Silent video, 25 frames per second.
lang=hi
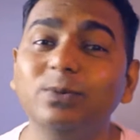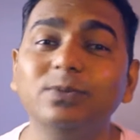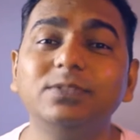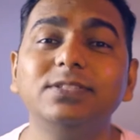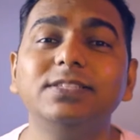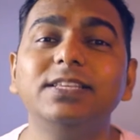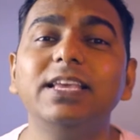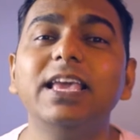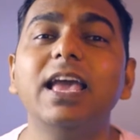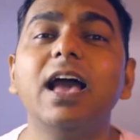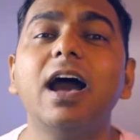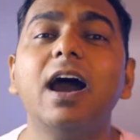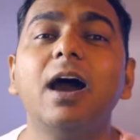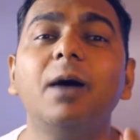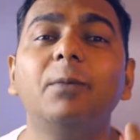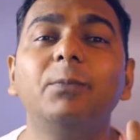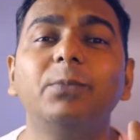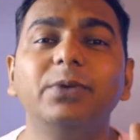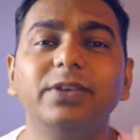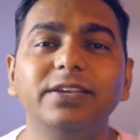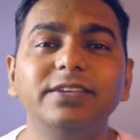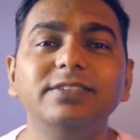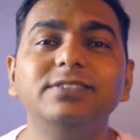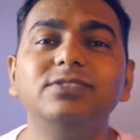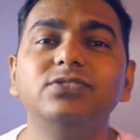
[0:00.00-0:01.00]
उससे
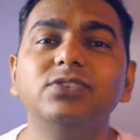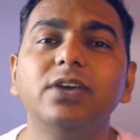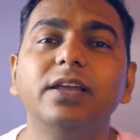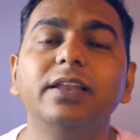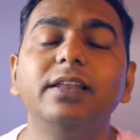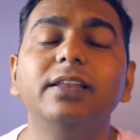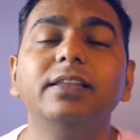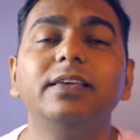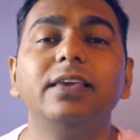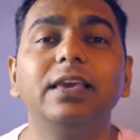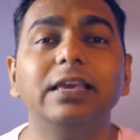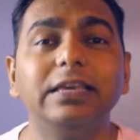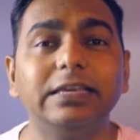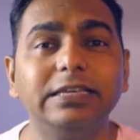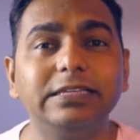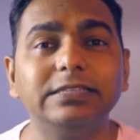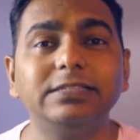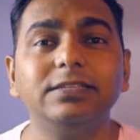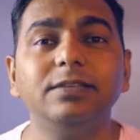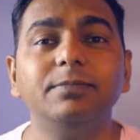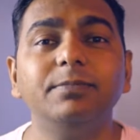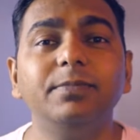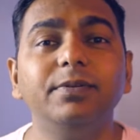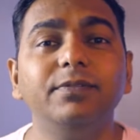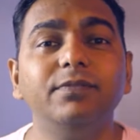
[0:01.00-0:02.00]
आप इस चैनल के
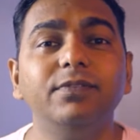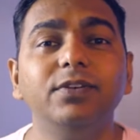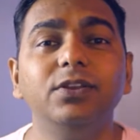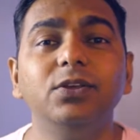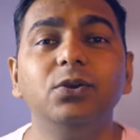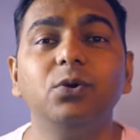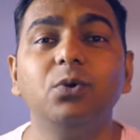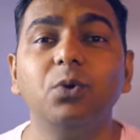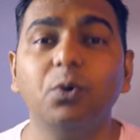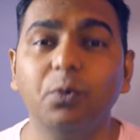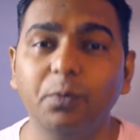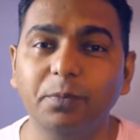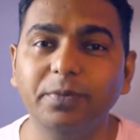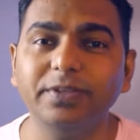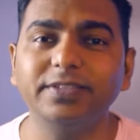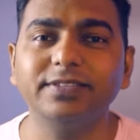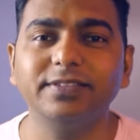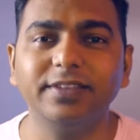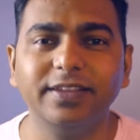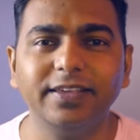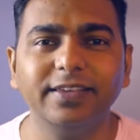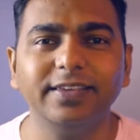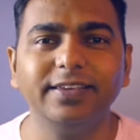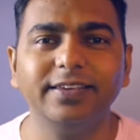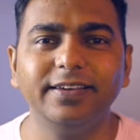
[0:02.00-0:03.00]
किसी भी वीडियो को
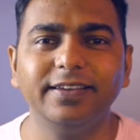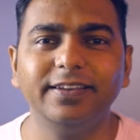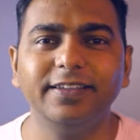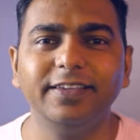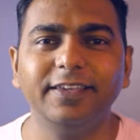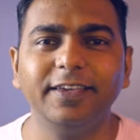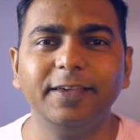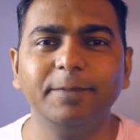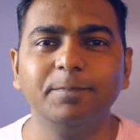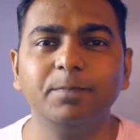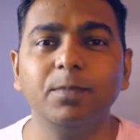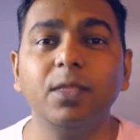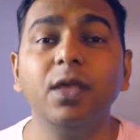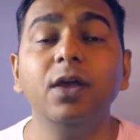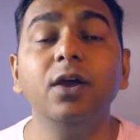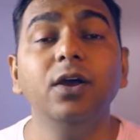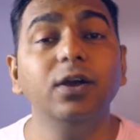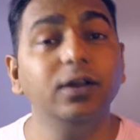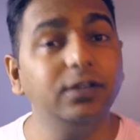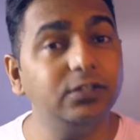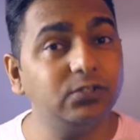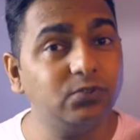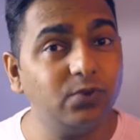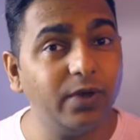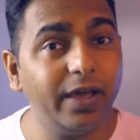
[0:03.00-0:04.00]
मिस नहीं करेंगे
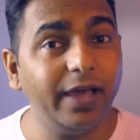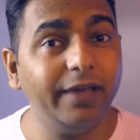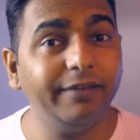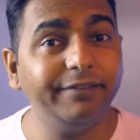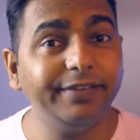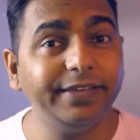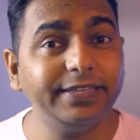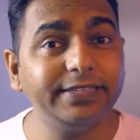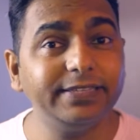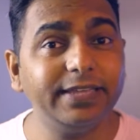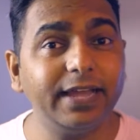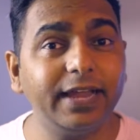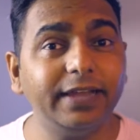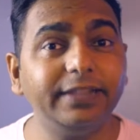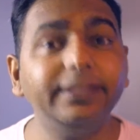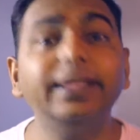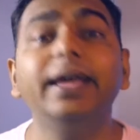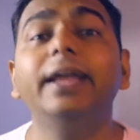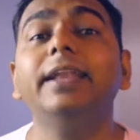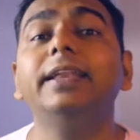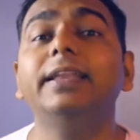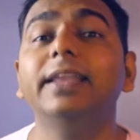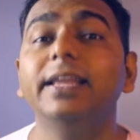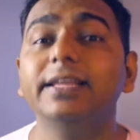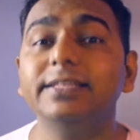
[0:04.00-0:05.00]
सो हैविंग सेट
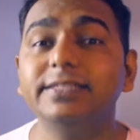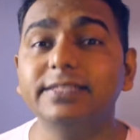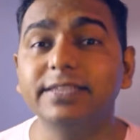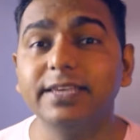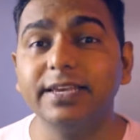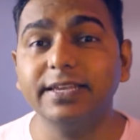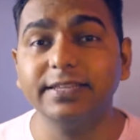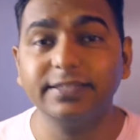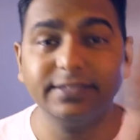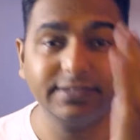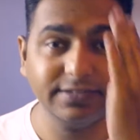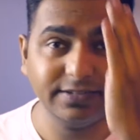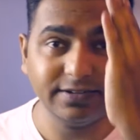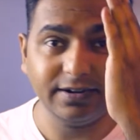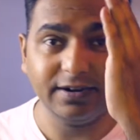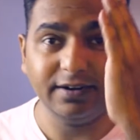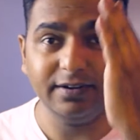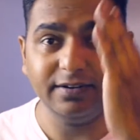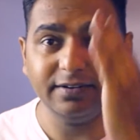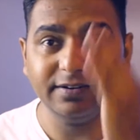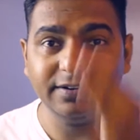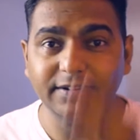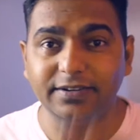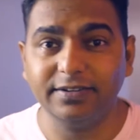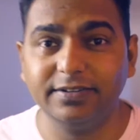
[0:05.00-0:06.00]
दैट लेट्स गेट
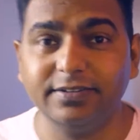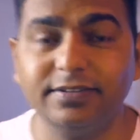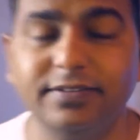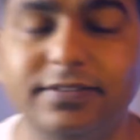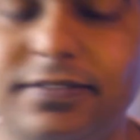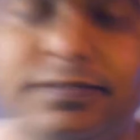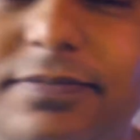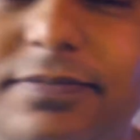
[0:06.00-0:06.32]
स्टार्टेड